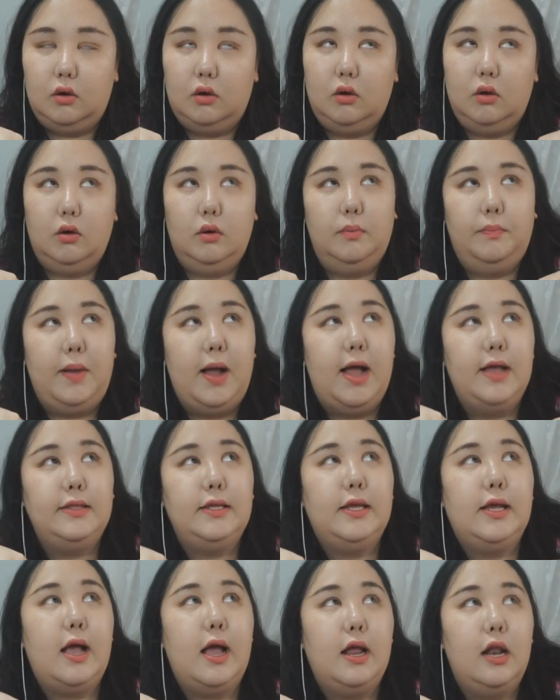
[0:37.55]
어,
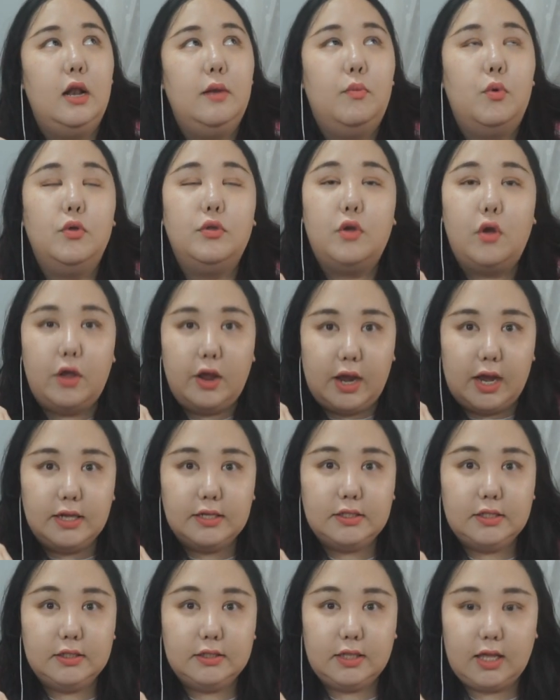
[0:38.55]
파니가 일본 여행
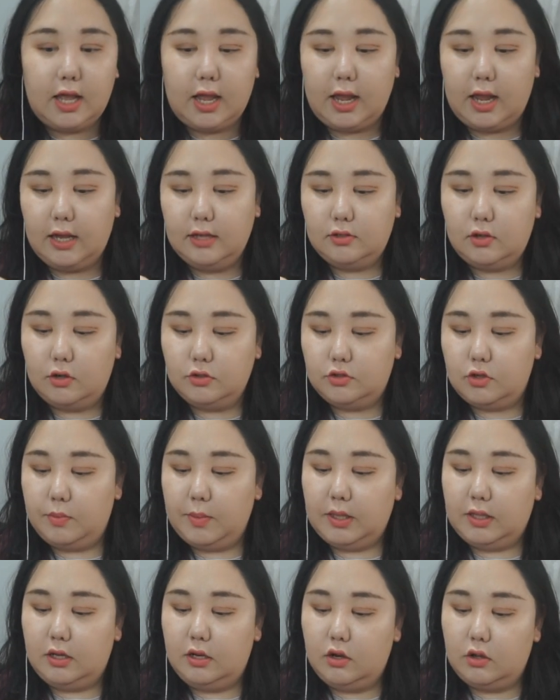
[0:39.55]
갔을 때
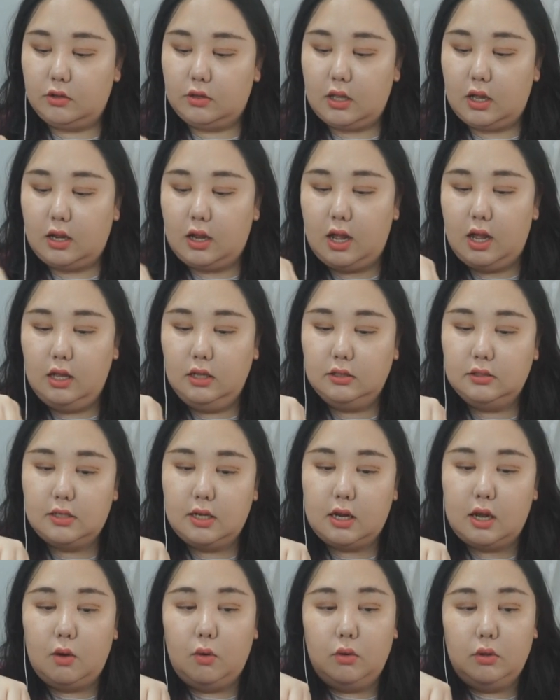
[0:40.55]
서점에 들렸다가
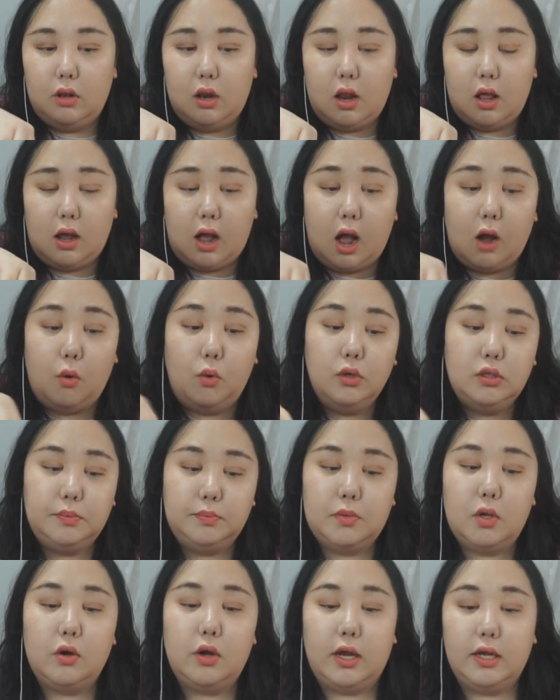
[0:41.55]
제가 원래 갖고
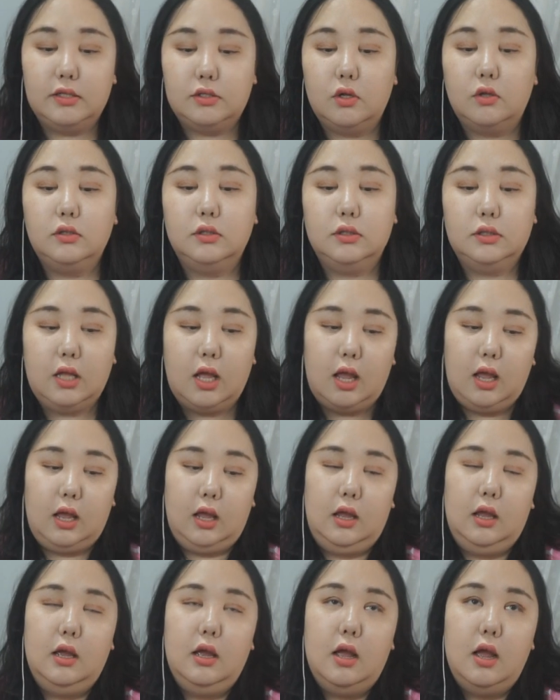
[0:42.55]
싶던 게
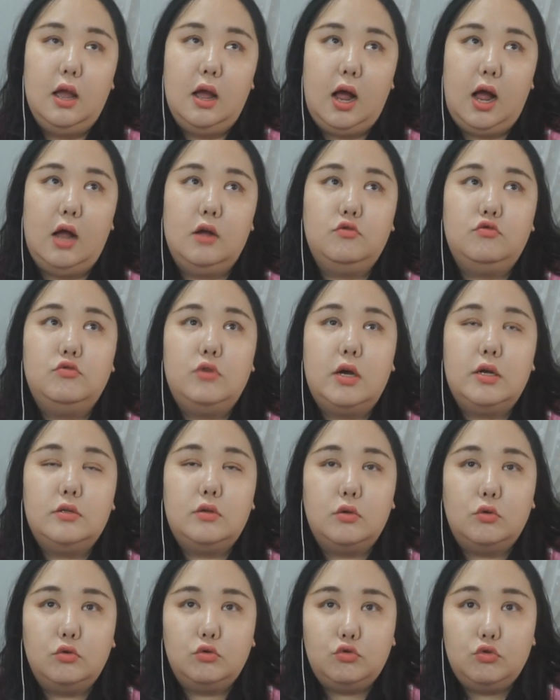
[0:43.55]
있었는데
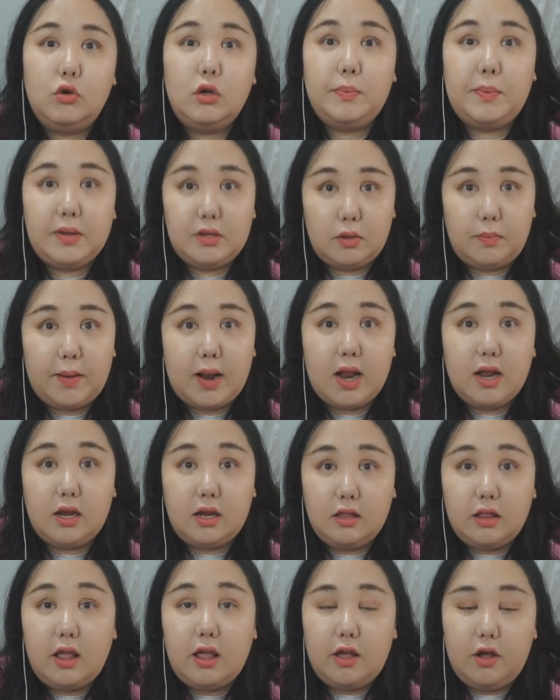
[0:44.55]
한국에서도 수입해서
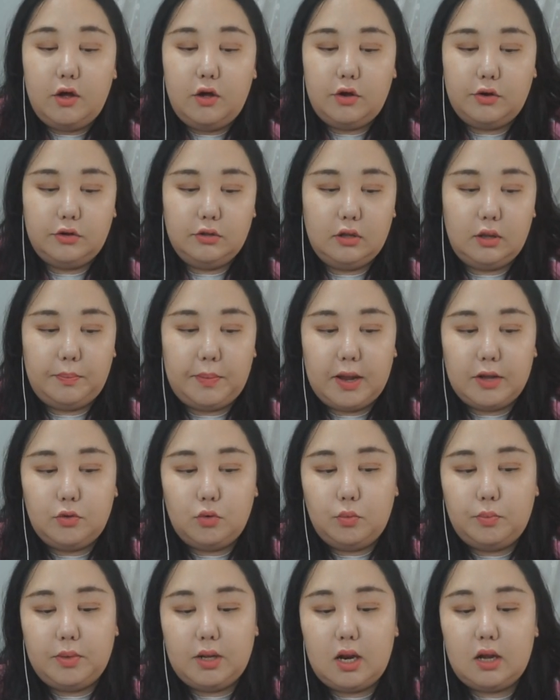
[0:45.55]
팔긴 해요. 근데
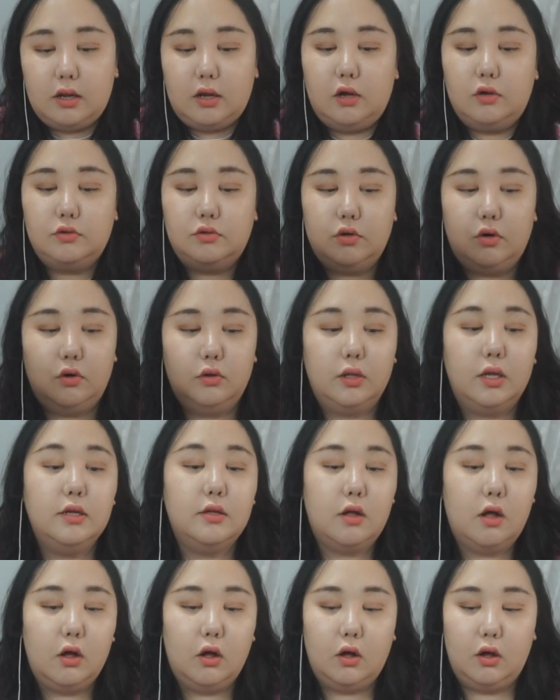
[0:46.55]
배송비랑 이것저것
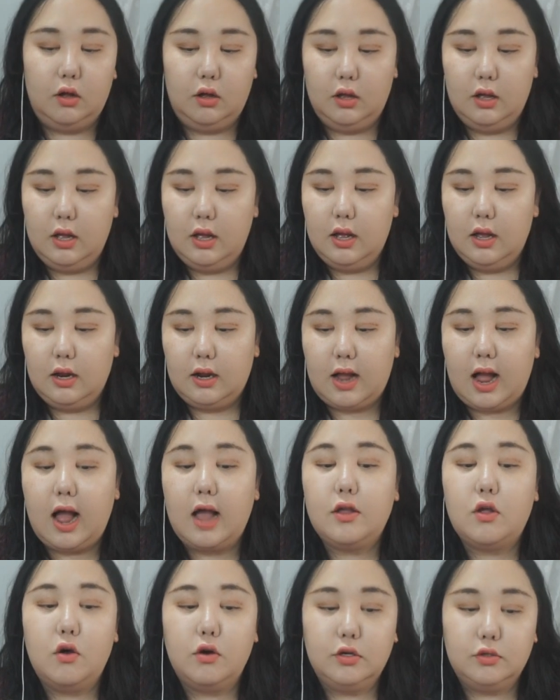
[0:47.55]
해서
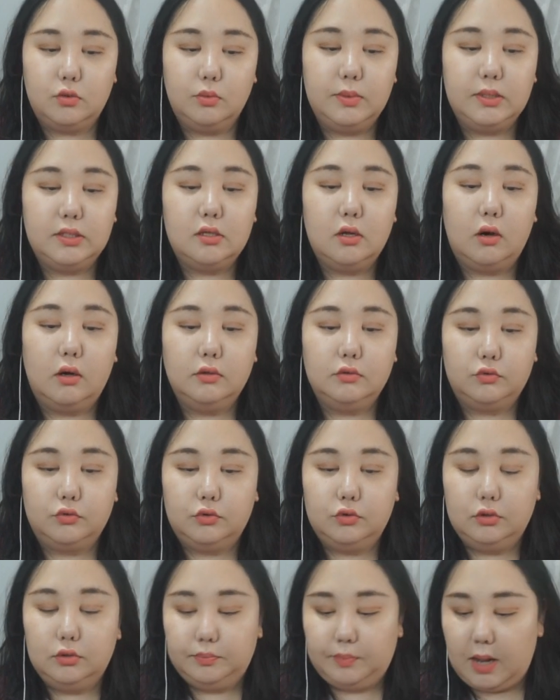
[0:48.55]
가격이 좀
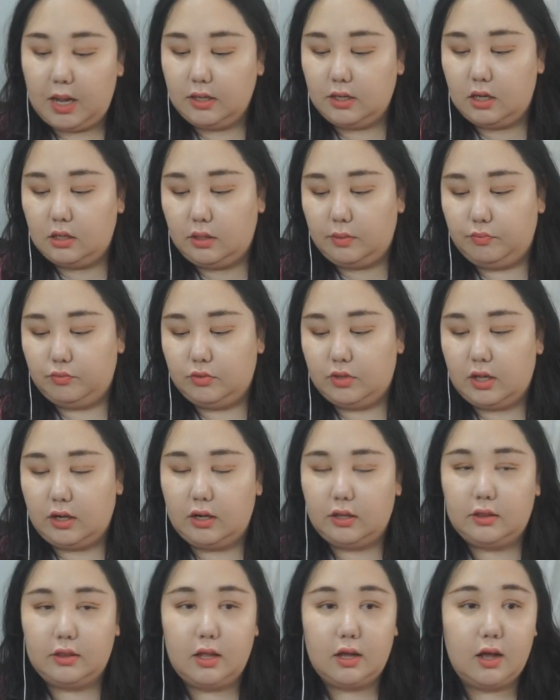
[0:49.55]
있어가지고 파니한테
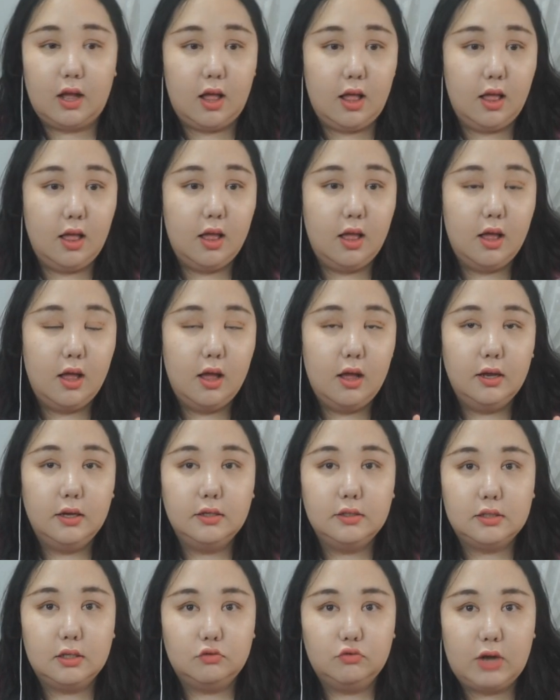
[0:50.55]
부탁했다가
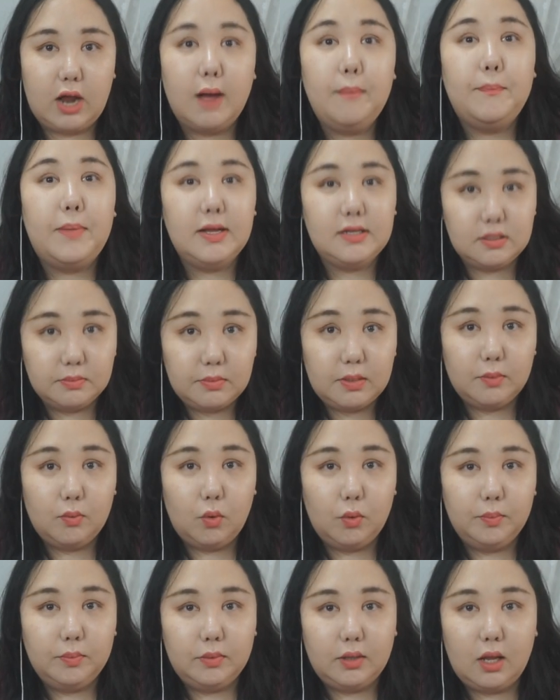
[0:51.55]
이제 우리 핫파즈미
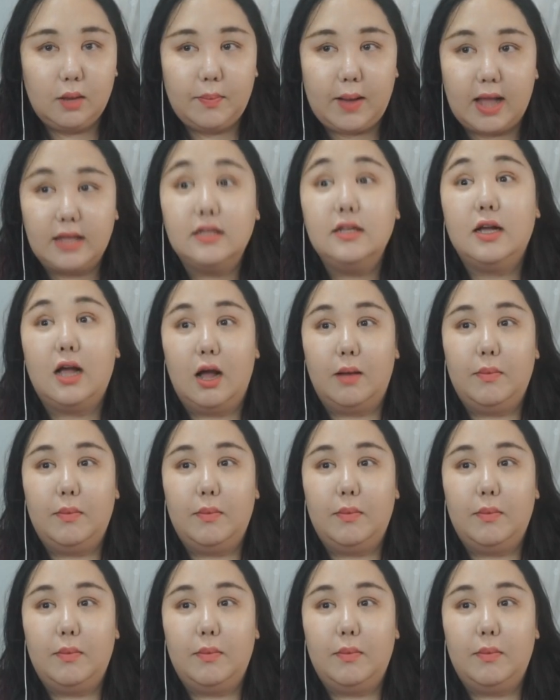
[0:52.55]
모임 때 받은